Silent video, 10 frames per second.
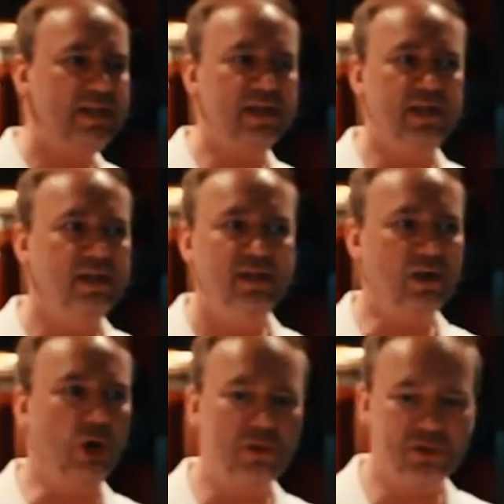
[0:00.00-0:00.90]
der
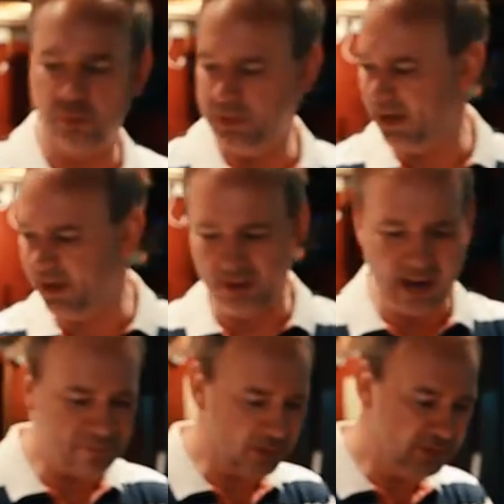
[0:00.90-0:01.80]
Cowboy Sominianer
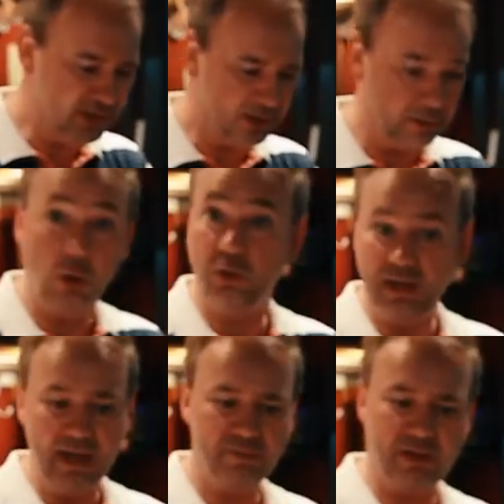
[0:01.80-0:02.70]
einfach mit der auch
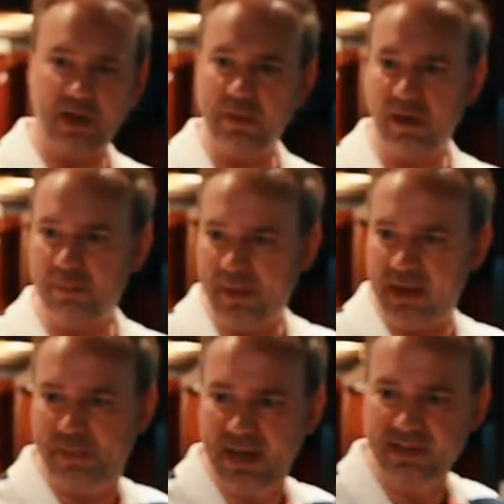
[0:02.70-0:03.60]
leeren Waffe einmal
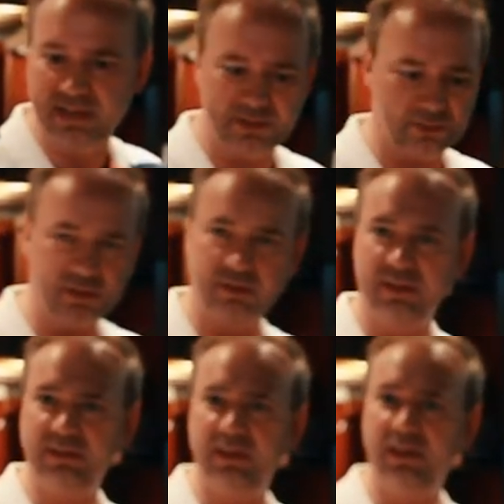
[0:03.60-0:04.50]
Peng Peng sagt oder
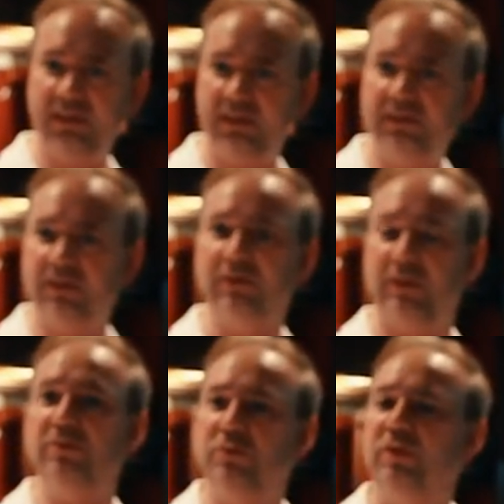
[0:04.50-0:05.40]
sowas. Ja, das ist also
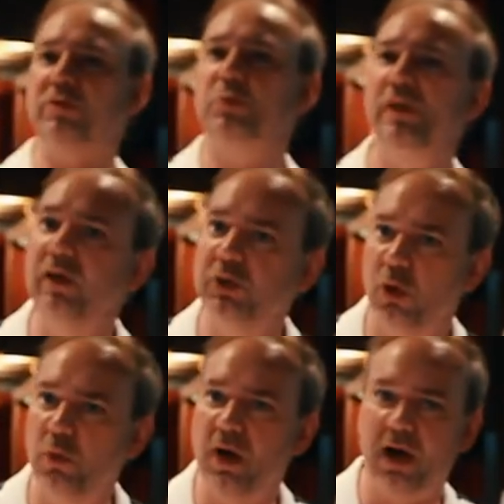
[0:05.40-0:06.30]
das ist sowas ein spielerischer
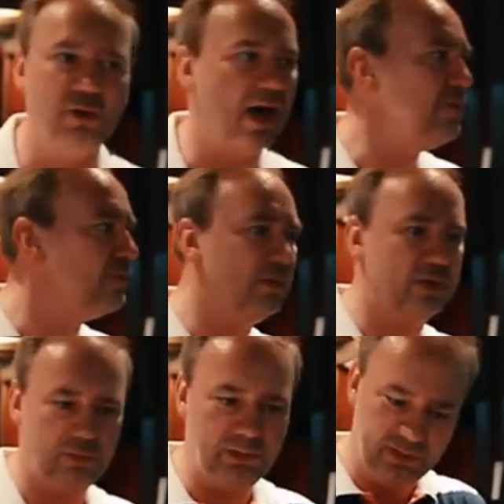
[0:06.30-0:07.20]
Umgang oder einfach mal
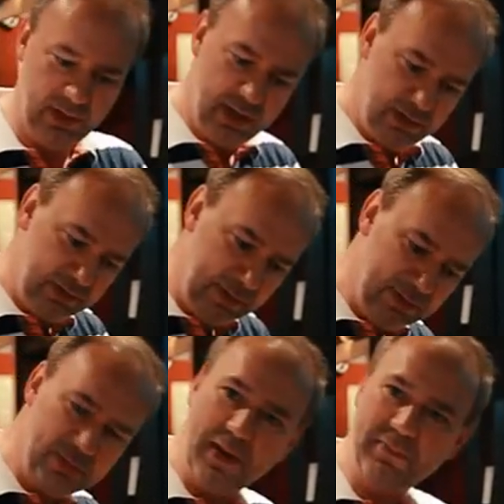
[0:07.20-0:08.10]
so irgendwie. Es gibt
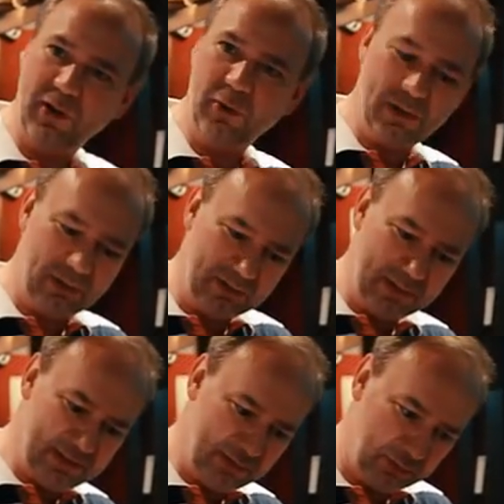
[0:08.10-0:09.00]
das beim Cowboy, dass
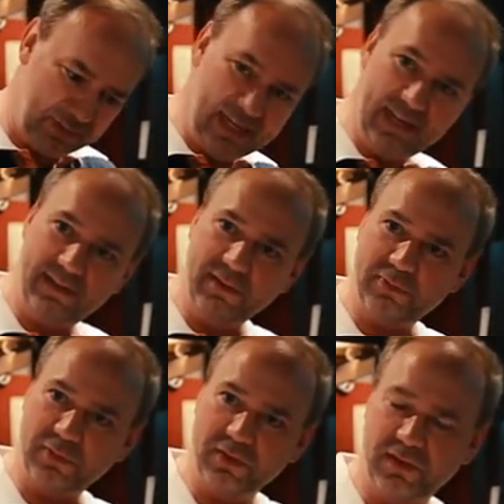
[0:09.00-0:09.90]
man sie so dreht die
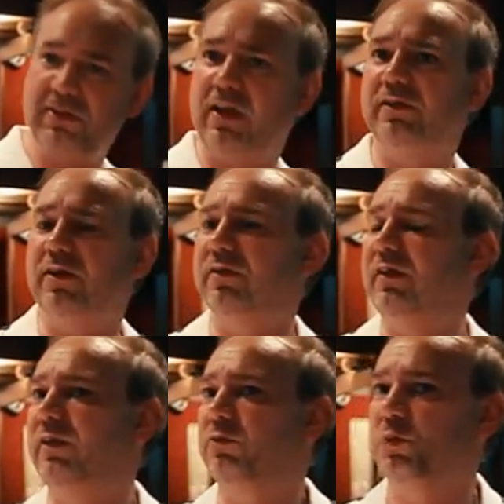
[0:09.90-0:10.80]
Waffen oder so. Das, das sind alles so